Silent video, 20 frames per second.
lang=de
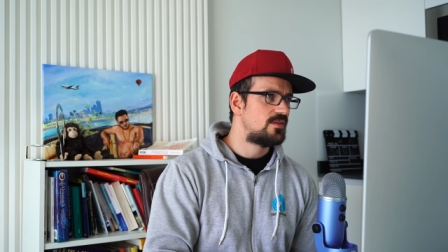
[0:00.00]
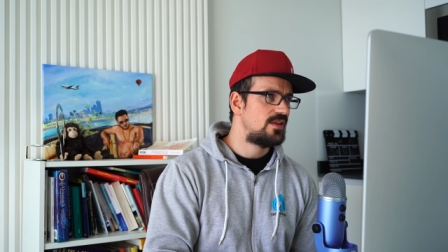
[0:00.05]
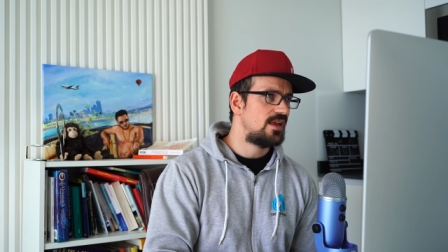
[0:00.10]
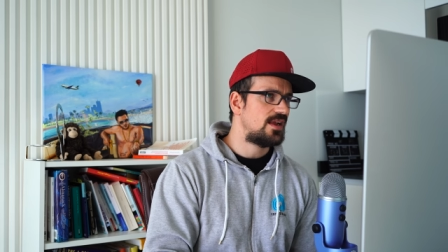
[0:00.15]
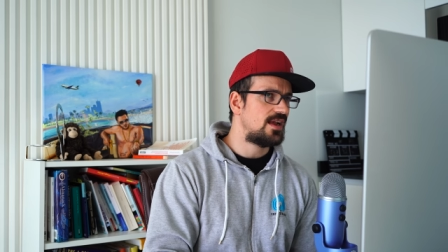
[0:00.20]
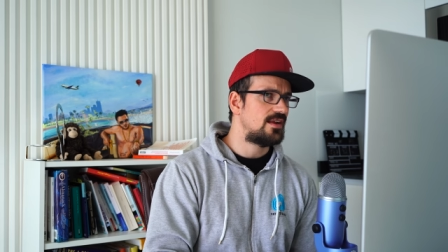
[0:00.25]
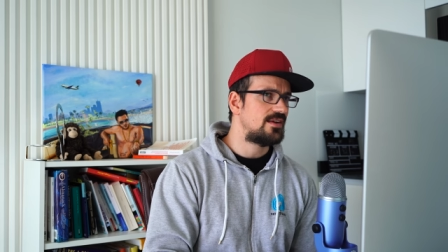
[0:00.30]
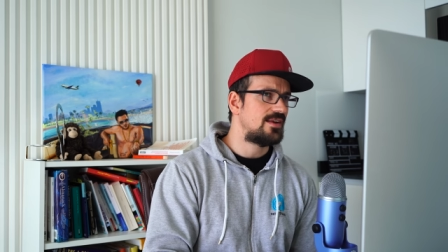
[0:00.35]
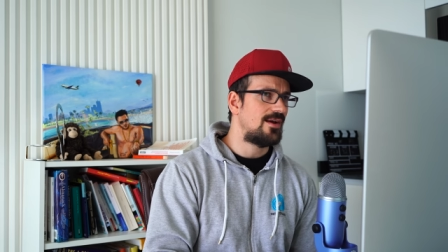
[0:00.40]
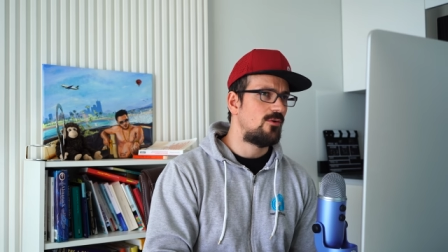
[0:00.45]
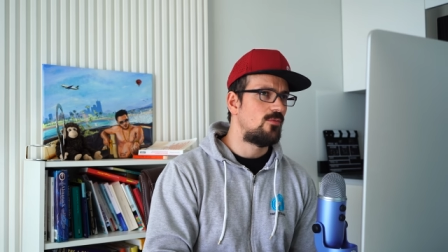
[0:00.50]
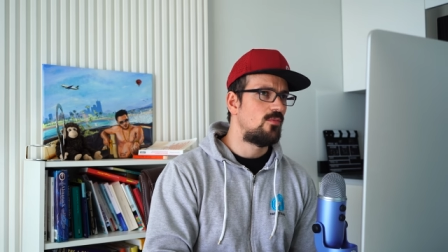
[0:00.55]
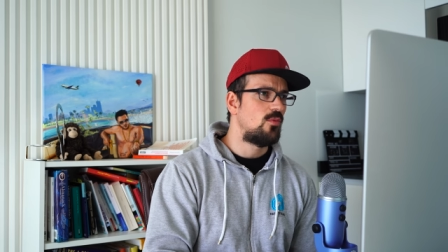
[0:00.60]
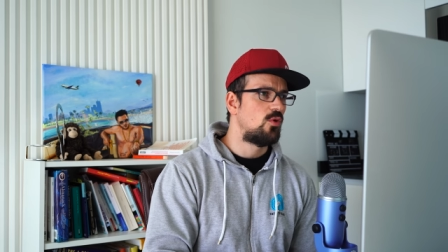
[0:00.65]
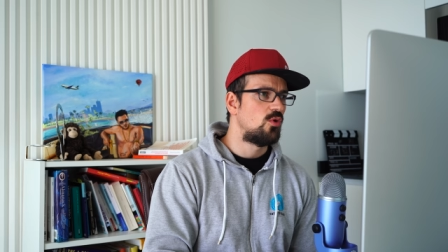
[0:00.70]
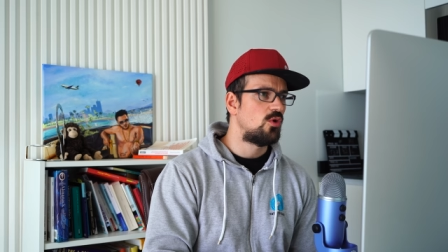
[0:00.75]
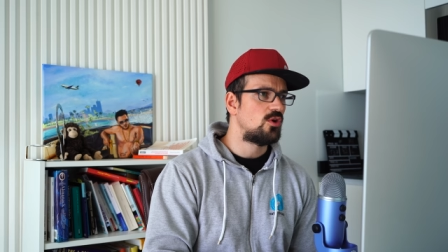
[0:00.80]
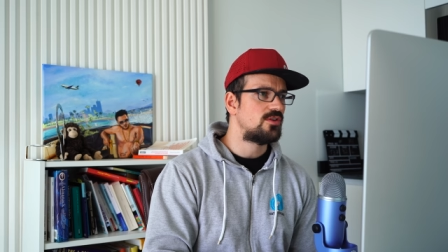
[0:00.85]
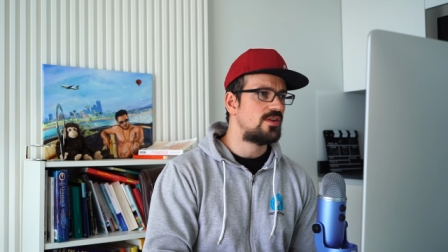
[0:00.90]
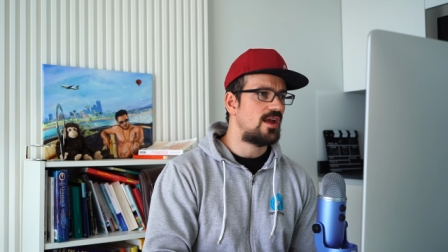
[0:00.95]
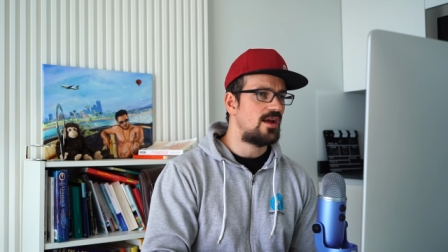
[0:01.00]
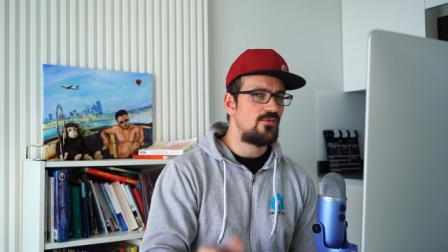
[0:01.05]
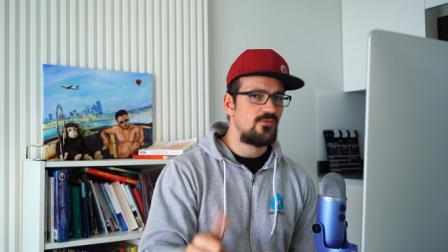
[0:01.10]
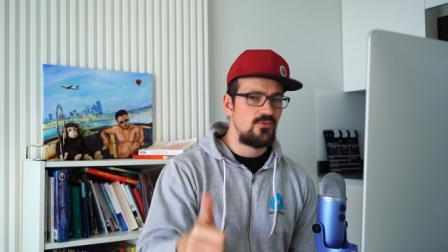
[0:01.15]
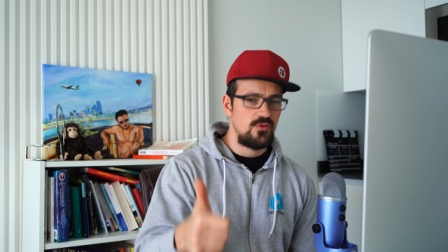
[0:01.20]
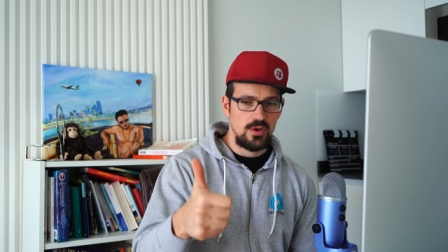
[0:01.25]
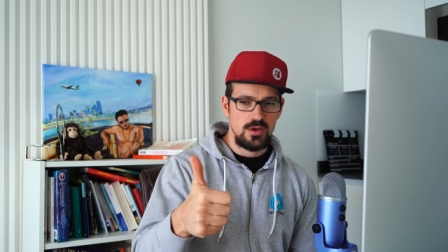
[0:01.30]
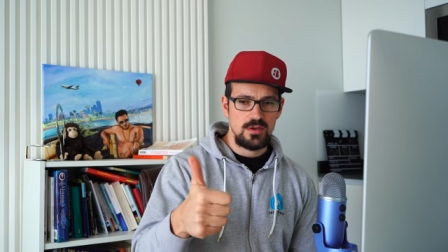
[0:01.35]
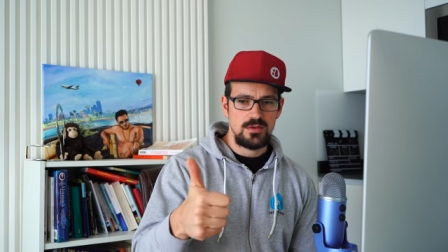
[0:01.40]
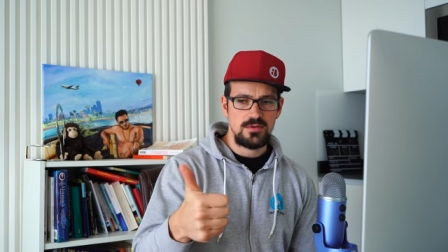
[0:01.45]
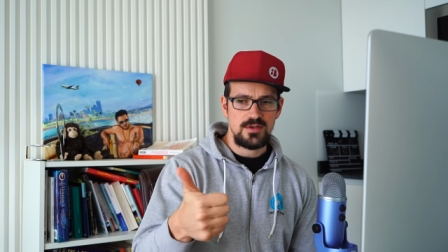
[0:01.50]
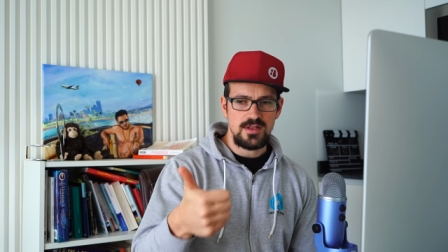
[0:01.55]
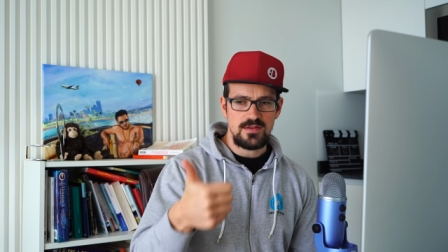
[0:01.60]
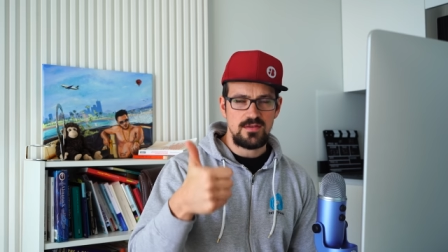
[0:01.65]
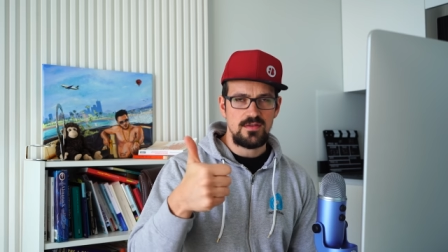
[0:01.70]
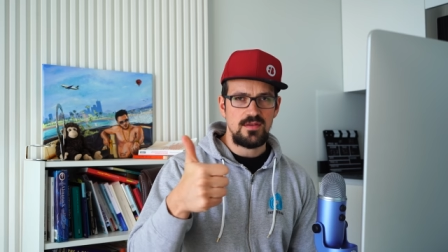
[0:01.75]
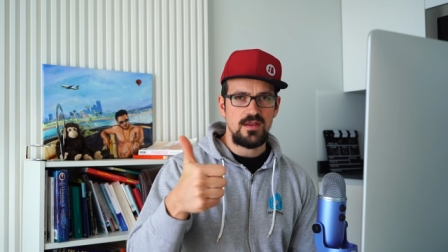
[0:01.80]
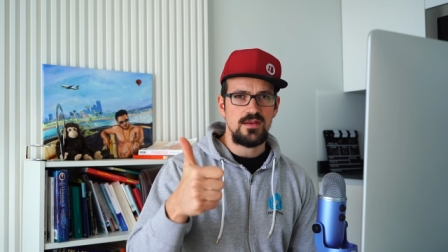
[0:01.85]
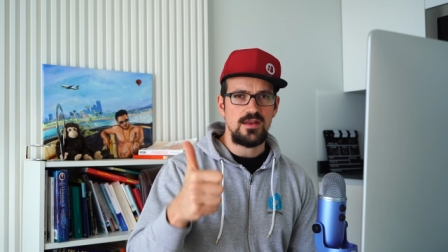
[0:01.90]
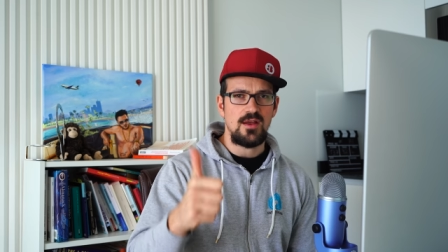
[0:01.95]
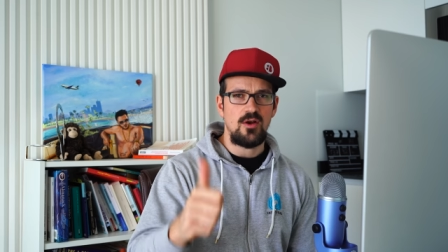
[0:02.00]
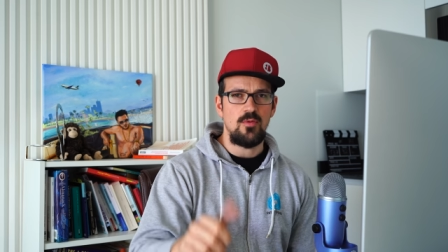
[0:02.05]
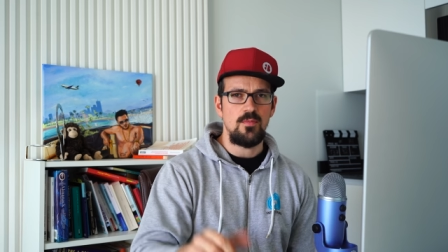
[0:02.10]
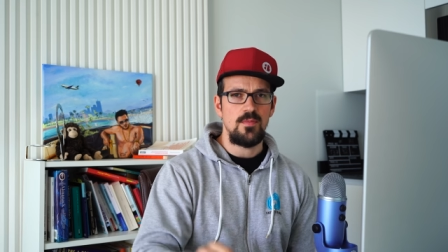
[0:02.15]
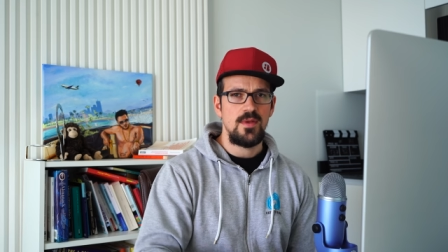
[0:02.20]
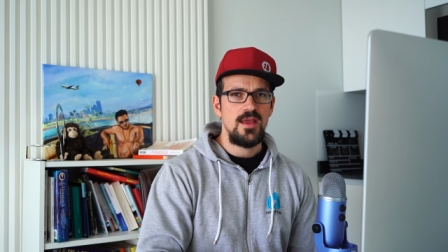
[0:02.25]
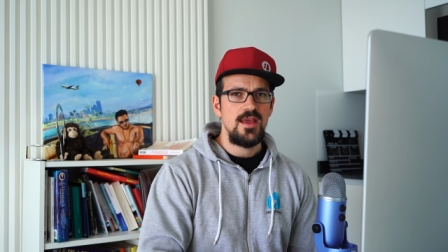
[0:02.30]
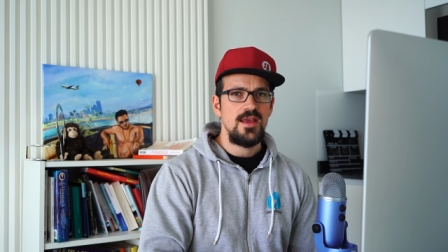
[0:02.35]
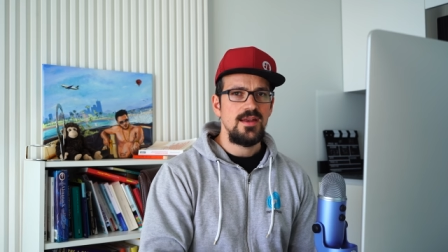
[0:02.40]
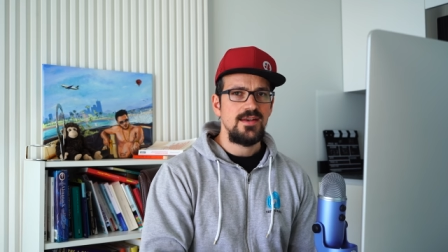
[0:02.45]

dicker Daumen hoch dafür, das ist der Daumen Zeitraum,